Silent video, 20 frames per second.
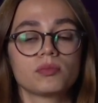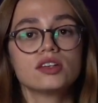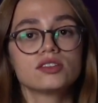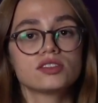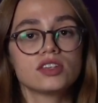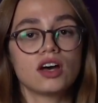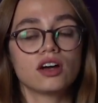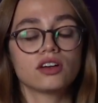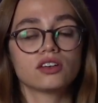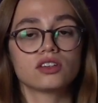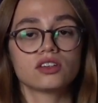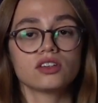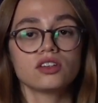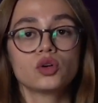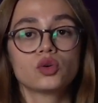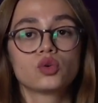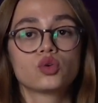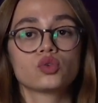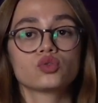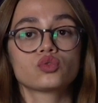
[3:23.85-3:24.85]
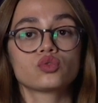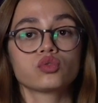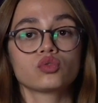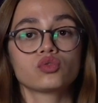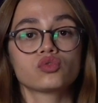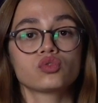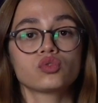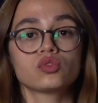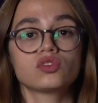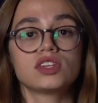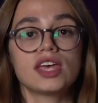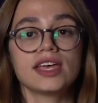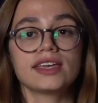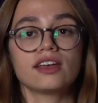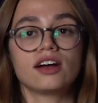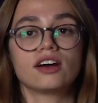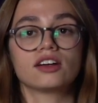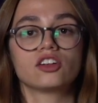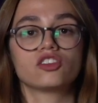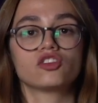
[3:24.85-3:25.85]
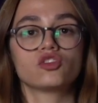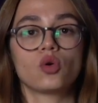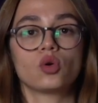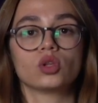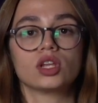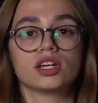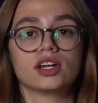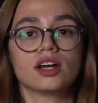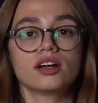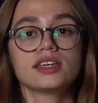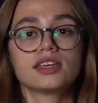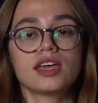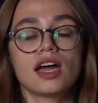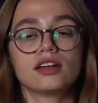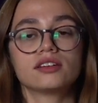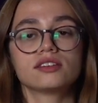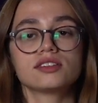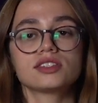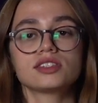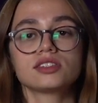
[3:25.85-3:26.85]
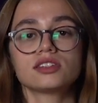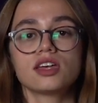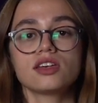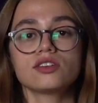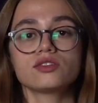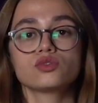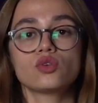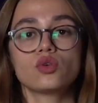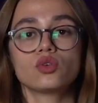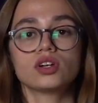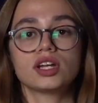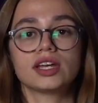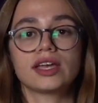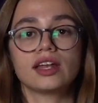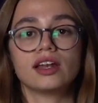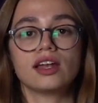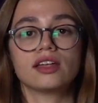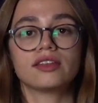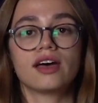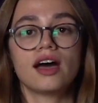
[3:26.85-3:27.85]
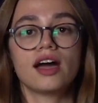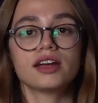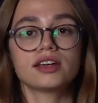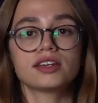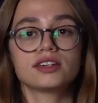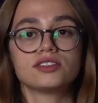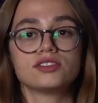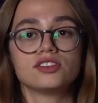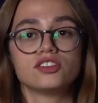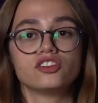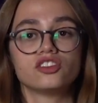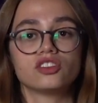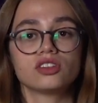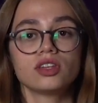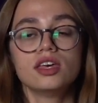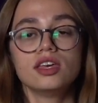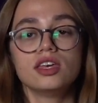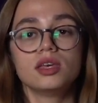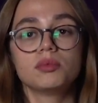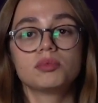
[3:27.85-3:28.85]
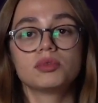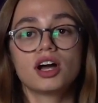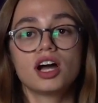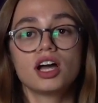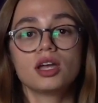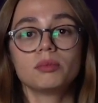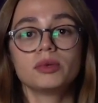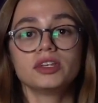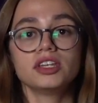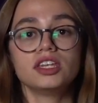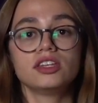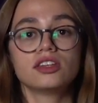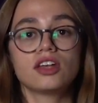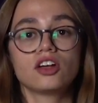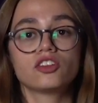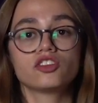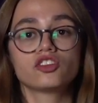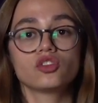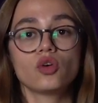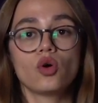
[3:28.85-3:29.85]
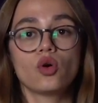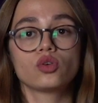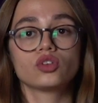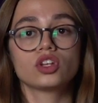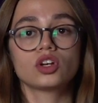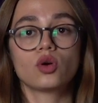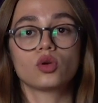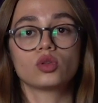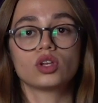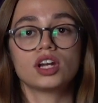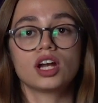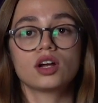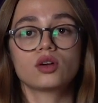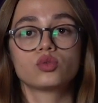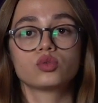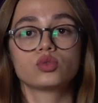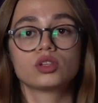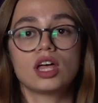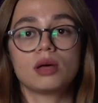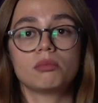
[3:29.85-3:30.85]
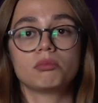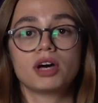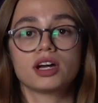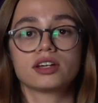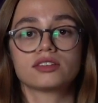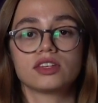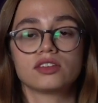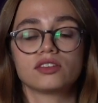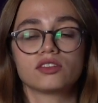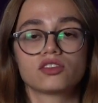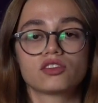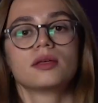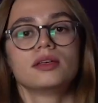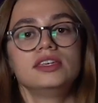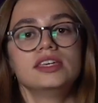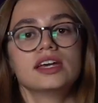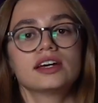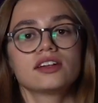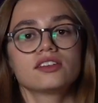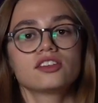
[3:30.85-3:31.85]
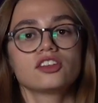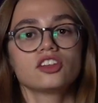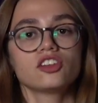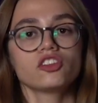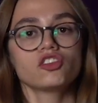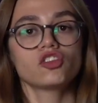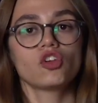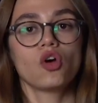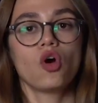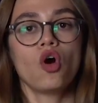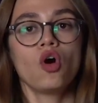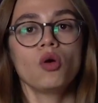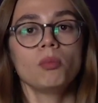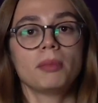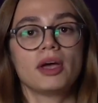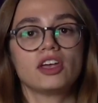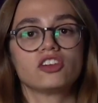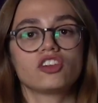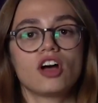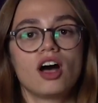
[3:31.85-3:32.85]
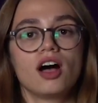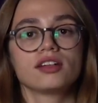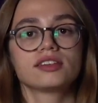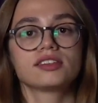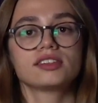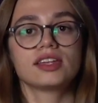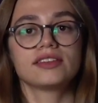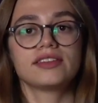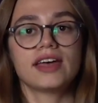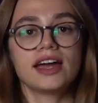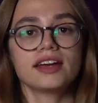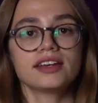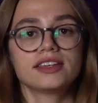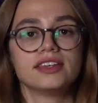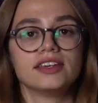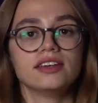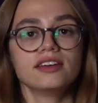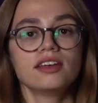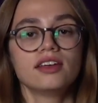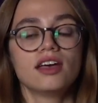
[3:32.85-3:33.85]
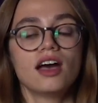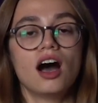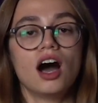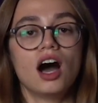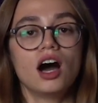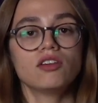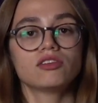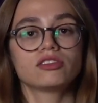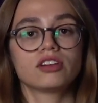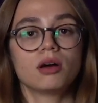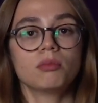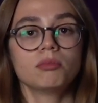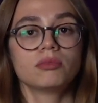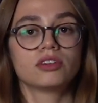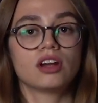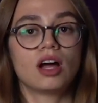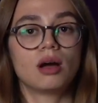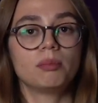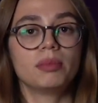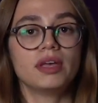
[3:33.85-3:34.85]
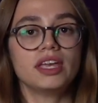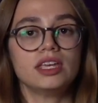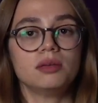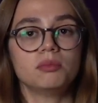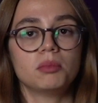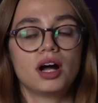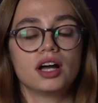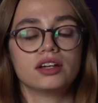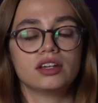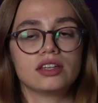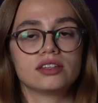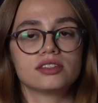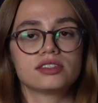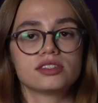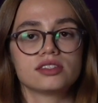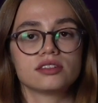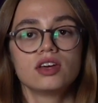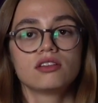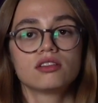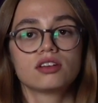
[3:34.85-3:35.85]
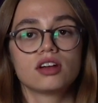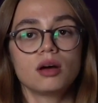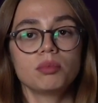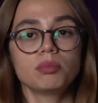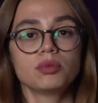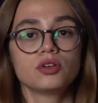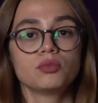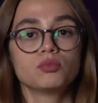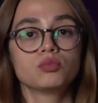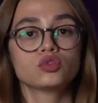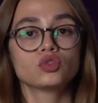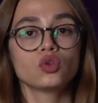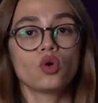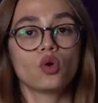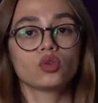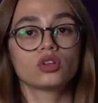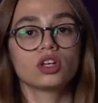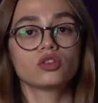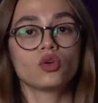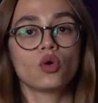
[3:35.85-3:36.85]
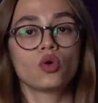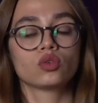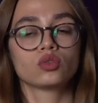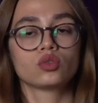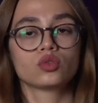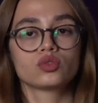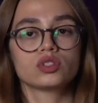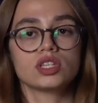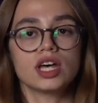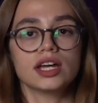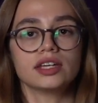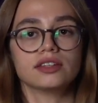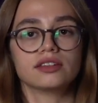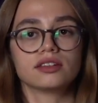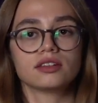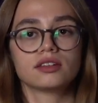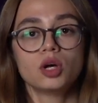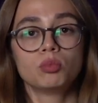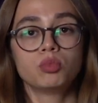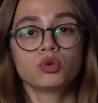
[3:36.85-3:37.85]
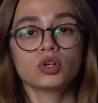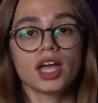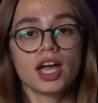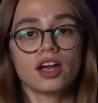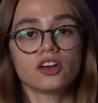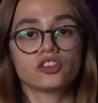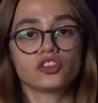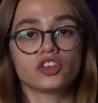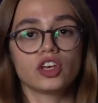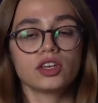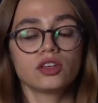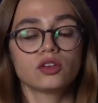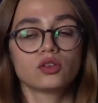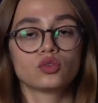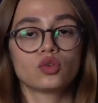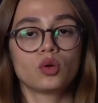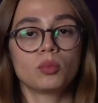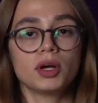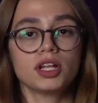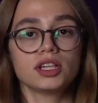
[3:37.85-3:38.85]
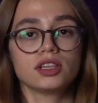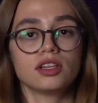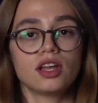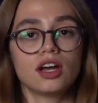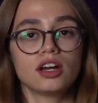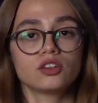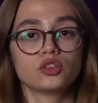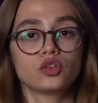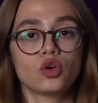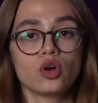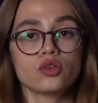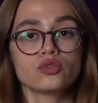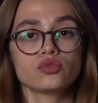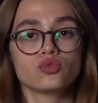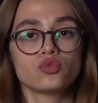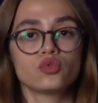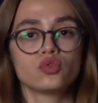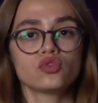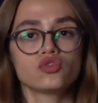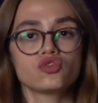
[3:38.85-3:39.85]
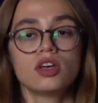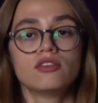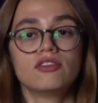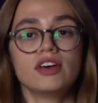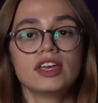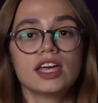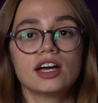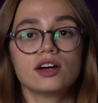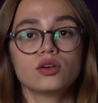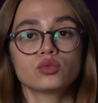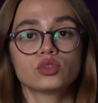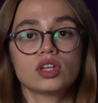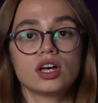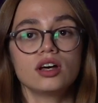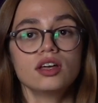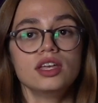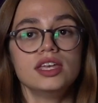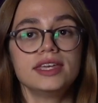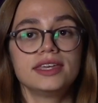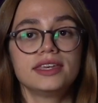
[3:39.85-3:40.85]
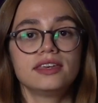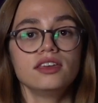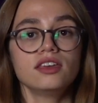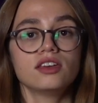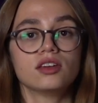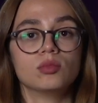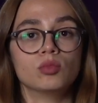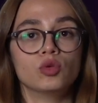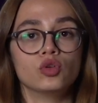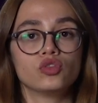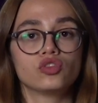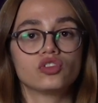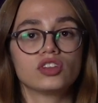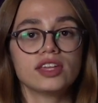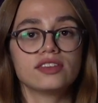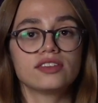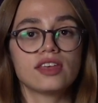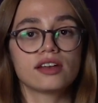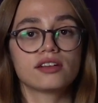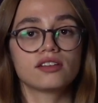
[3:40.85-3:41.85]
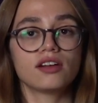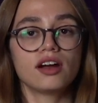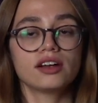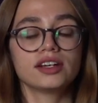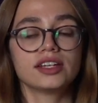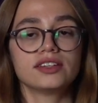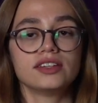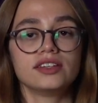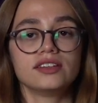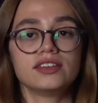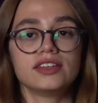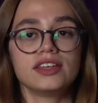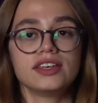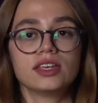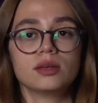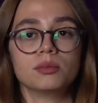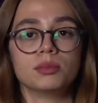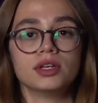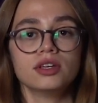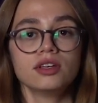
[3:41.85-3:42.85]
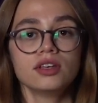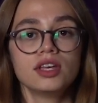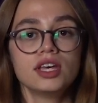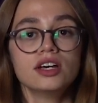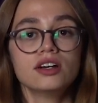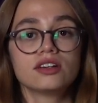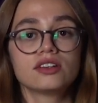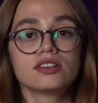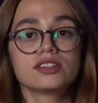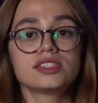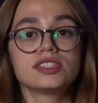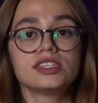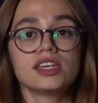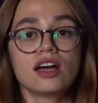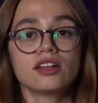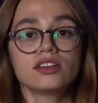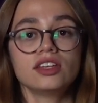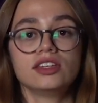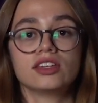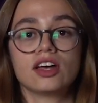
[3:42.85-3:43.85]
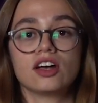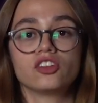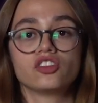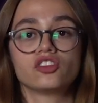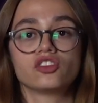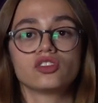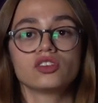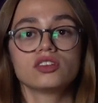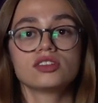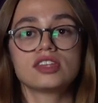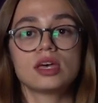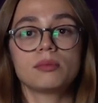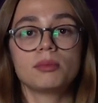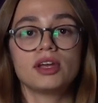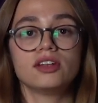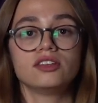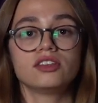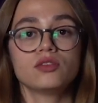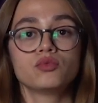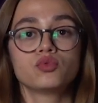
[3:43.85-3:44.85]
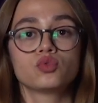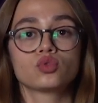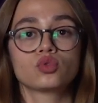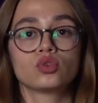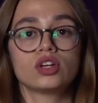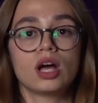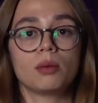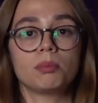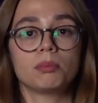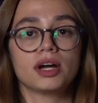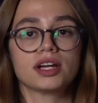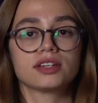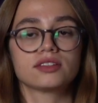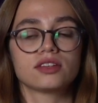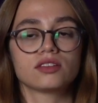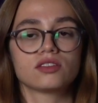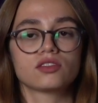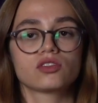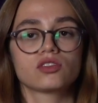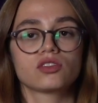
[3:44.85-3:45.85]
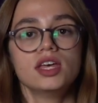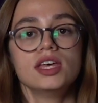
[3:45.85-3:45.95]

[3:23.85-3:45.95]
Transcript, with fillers: Tanrı, kurtuluşun tek aracı olarak kendisinden sonra gelen herkes için İbrahim'in inancını örnek olarak kullanmaktadır. Yaratılış 15.6'da der ki, Avram Rab'be iman etti. Rab bunu ona doğruluk saydı. Bu gerçek Romalılar 4.3 ve Yahuda 2.23'te tekrar edildiği gibi Hristiyan inancının temeline vurgu yapmaktadır.